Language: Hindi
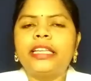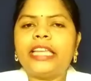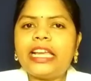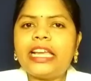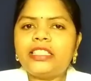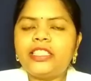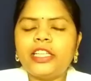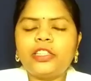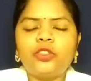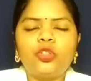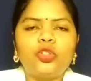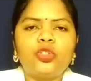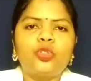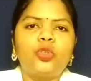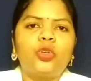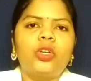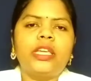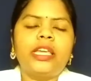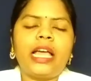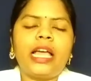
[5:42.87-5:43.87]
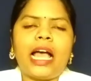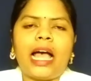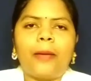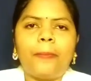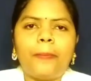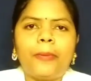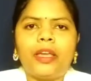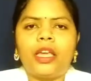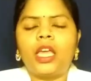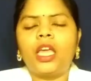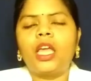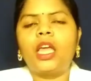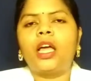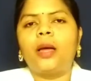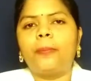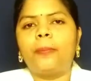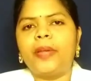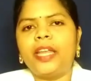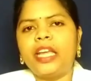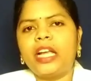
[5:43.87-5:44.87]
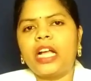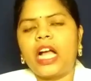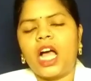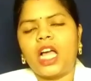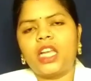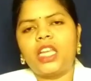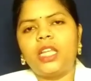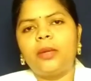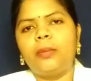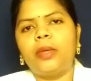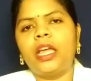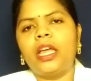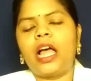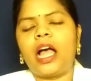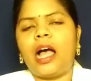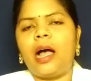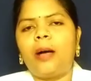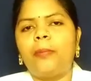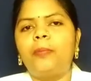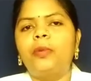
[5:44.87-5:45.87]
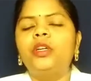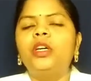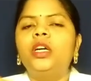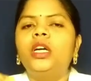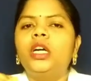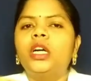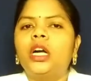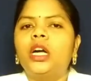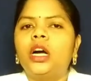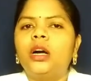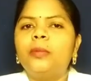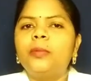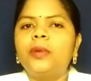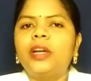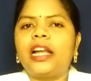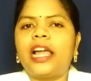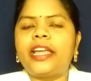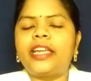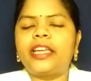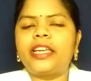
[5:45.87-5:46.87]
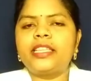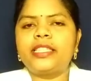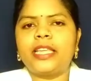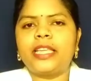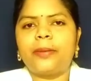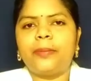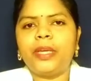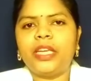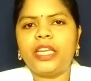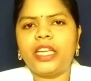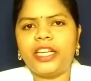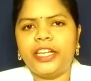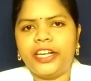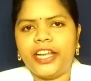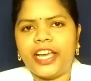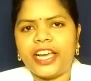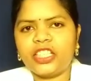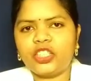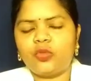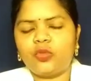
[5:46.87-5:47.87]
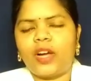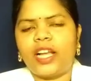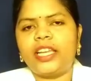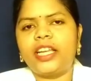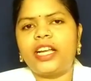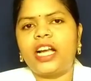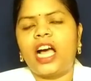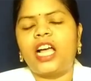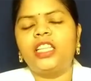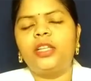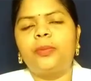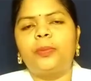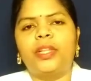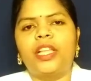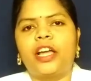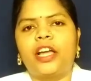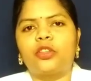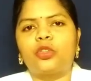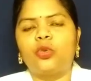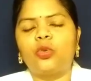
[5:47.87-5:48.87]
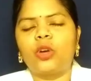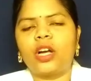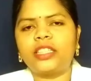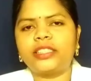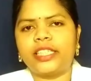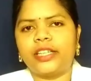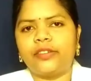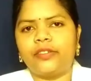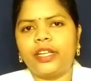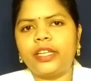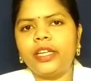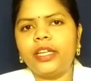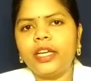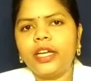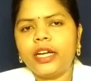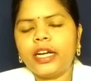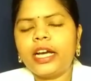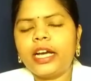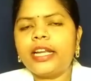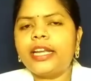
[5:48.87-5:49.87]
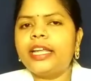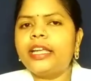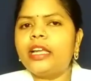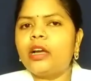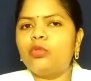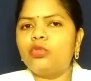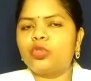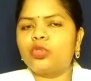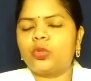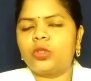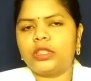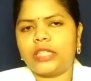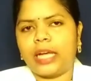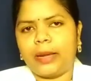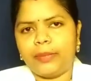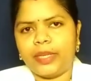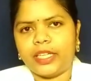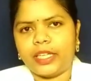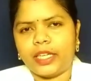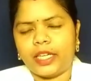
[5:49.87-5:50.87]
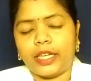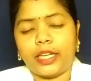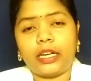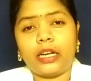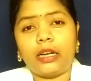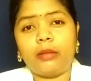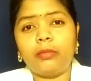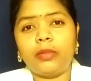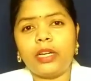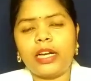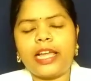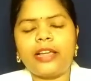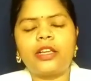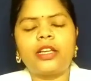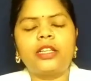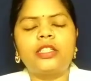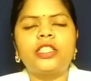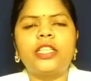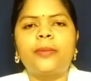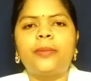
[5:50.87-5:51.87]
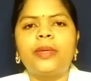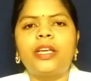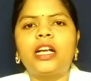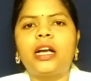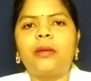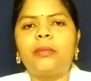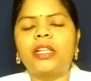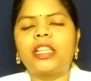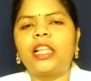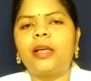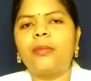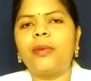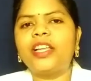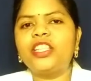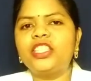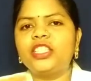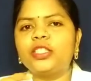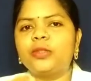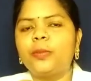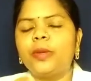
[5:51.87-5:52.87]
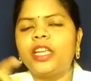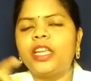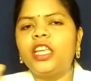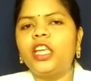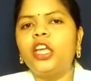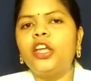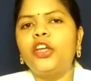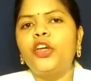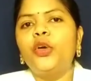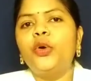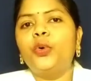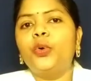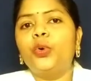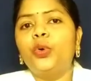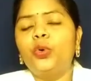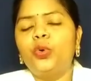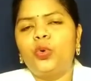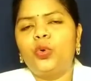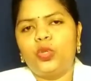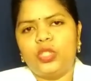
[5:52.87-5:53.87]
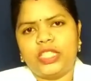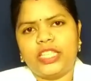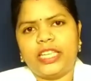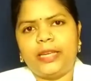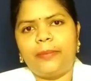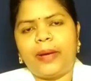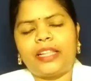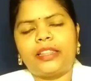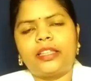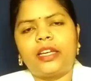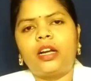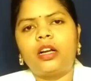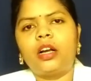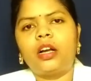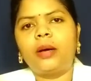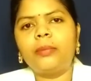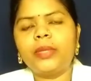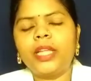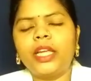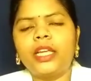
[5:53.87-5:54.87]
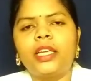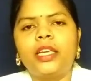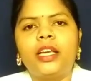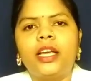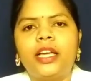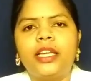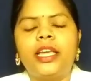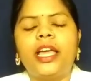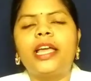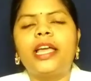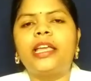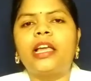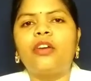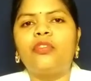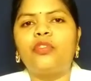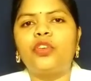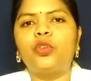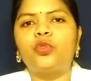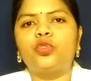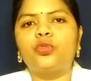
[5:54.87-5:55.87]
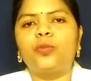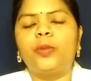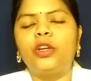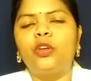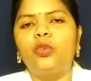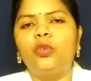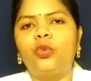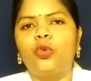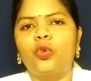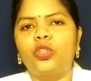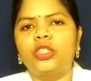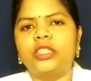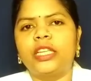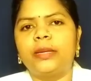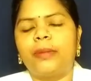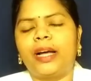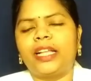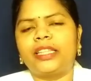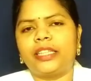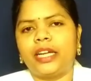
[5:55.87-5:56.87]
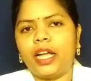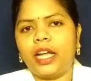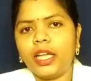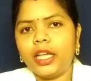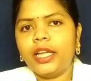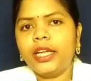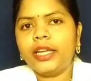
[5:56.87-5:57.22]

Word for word: नेक्स्ट है दोस्तों कि आपके अपने खाने में आप कम ग्लाइकेसेमिक इंडेक्स वाले खाद्य पदार्थों का सेवन करें या उसको शामिल करें कम ग्लाइकेसेमिक का मतलब है जिसमें कि ग्लूकोज की मात्रा कम देखी गई है या फिर उसमें ग्लूकोज की मात्रा